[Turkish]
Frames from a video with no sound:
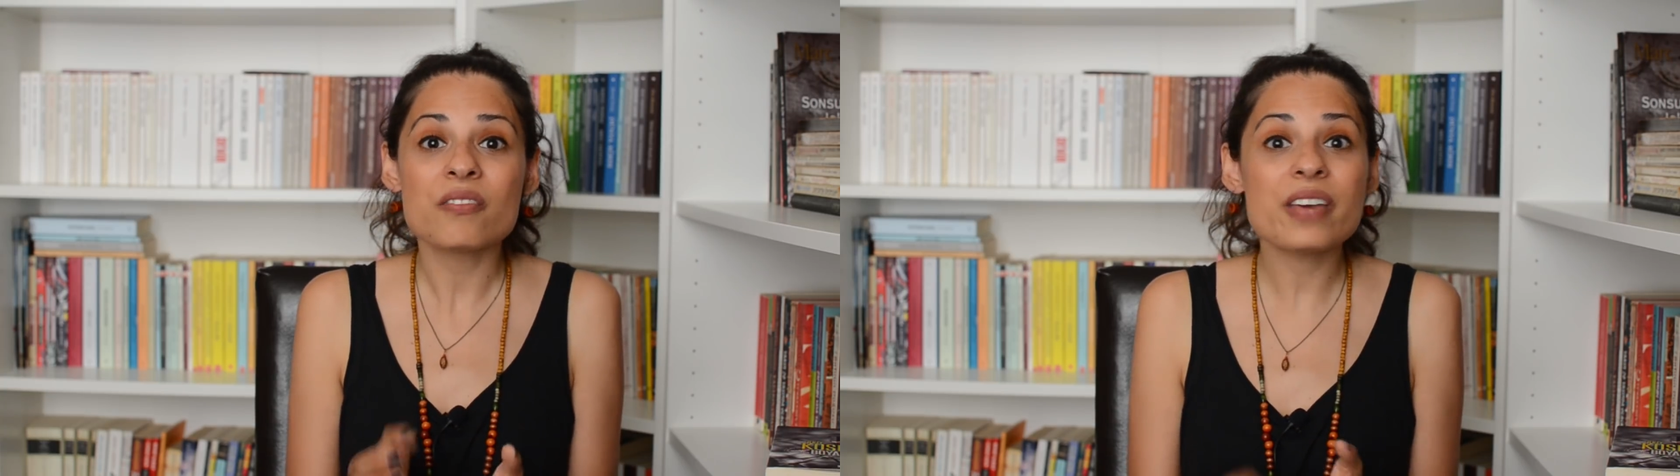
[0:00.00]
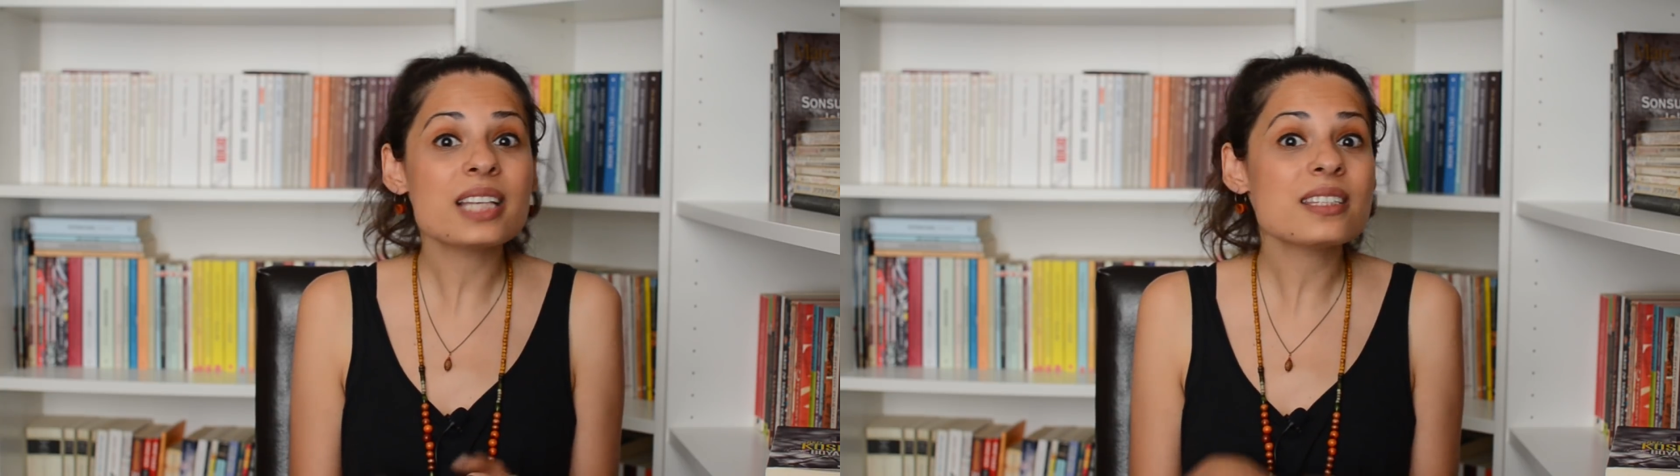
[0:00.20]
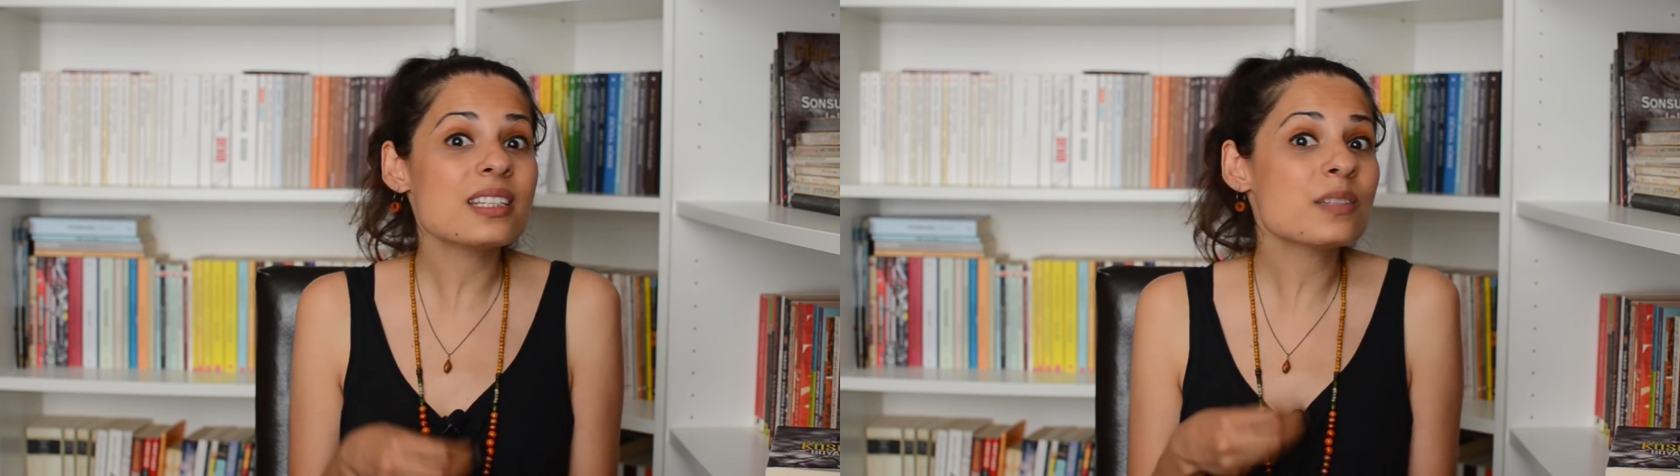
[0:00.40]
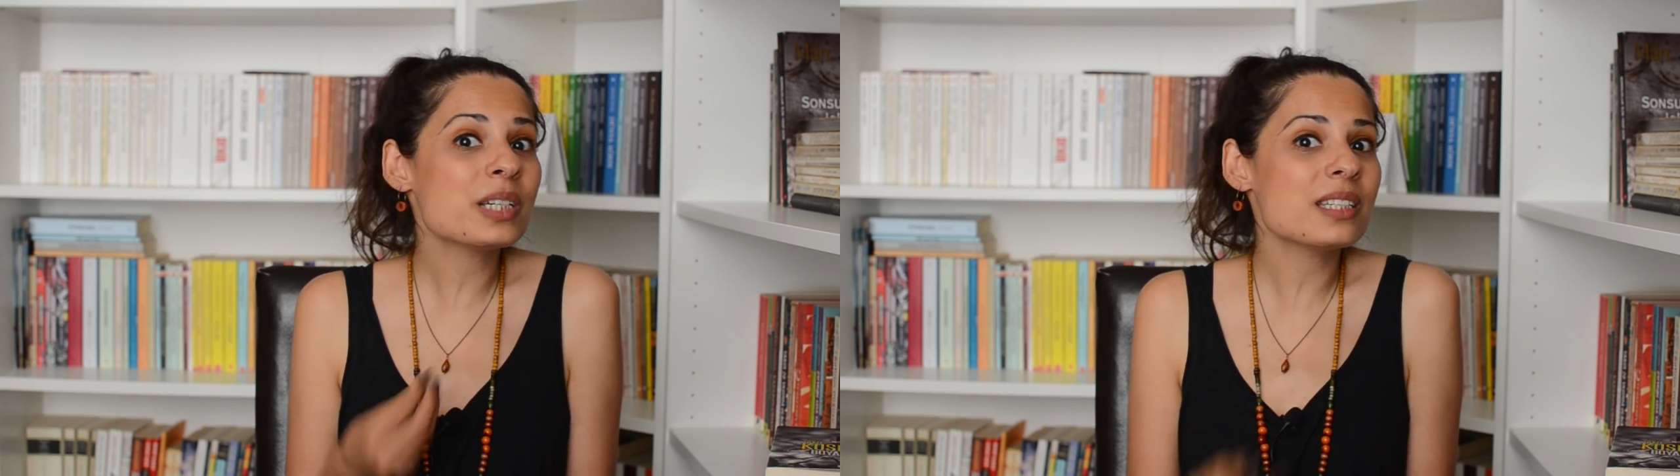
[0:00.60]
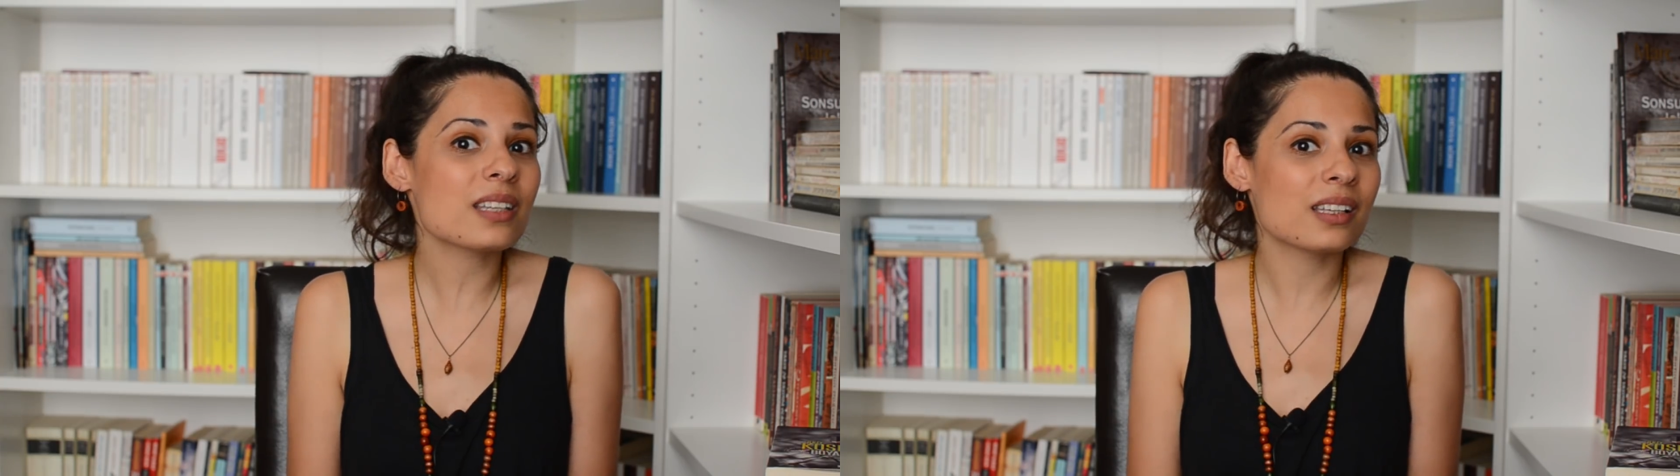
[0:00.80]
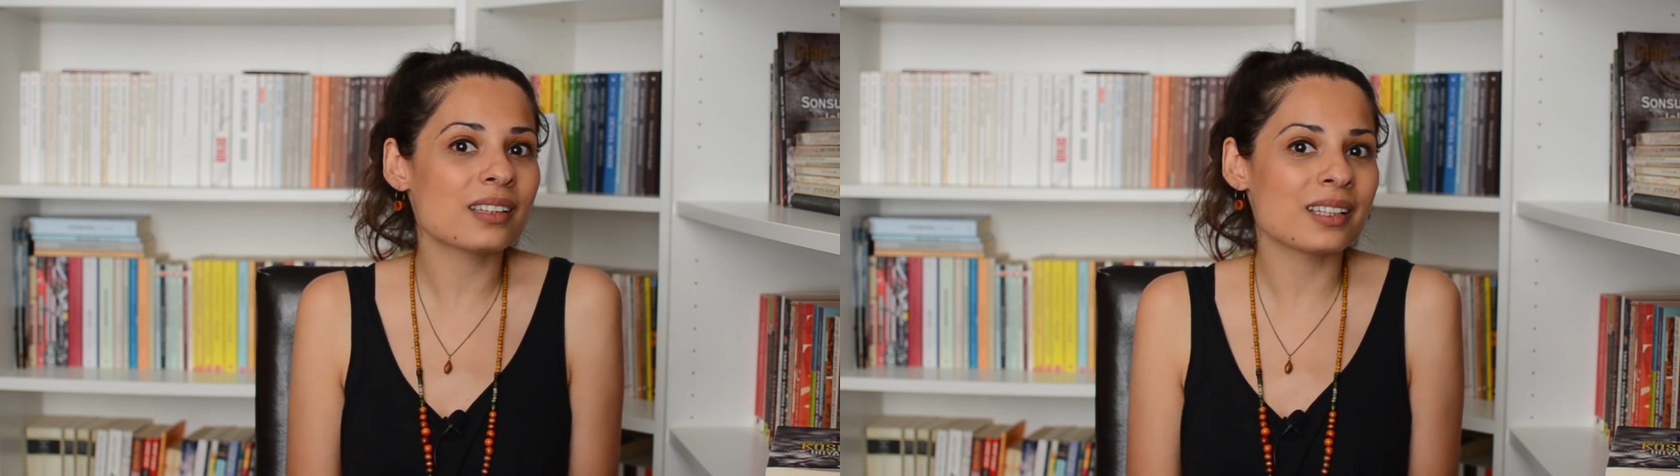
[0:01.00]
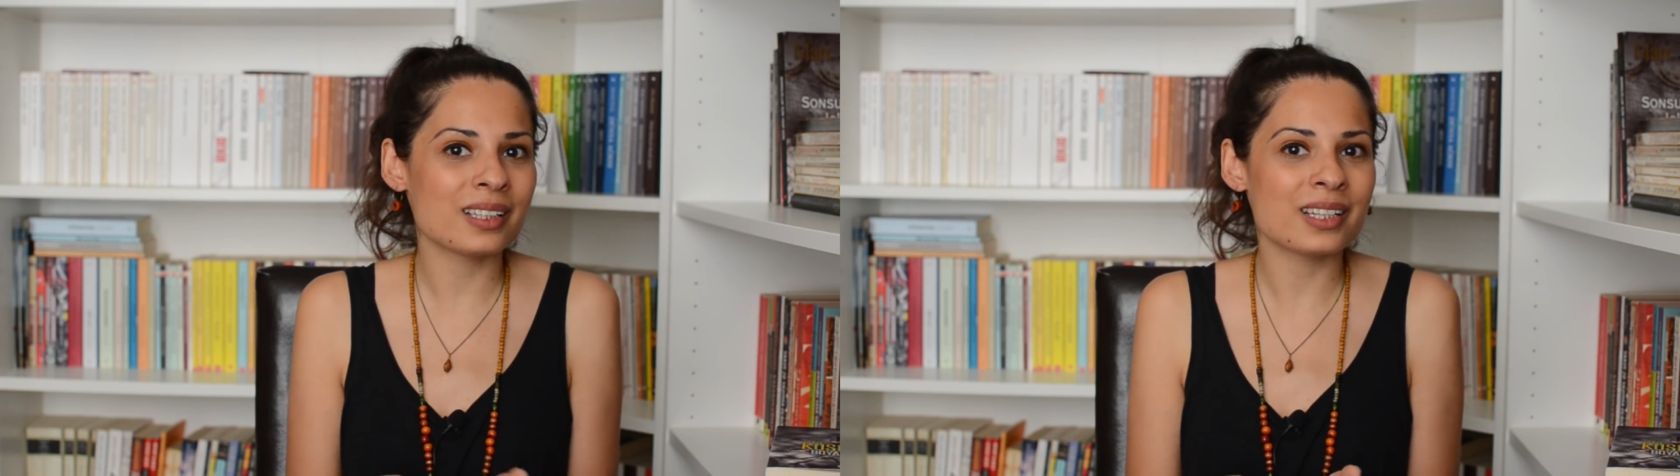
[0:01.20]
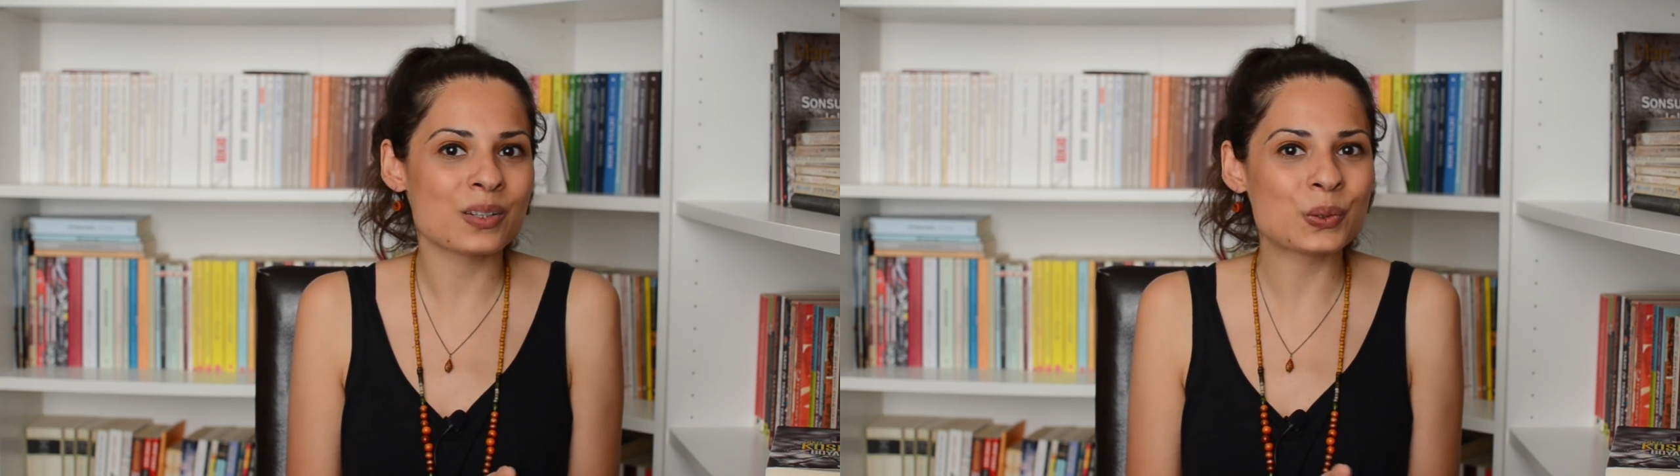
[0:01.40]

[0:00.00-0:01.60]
Ve siz Mayıs ayında neler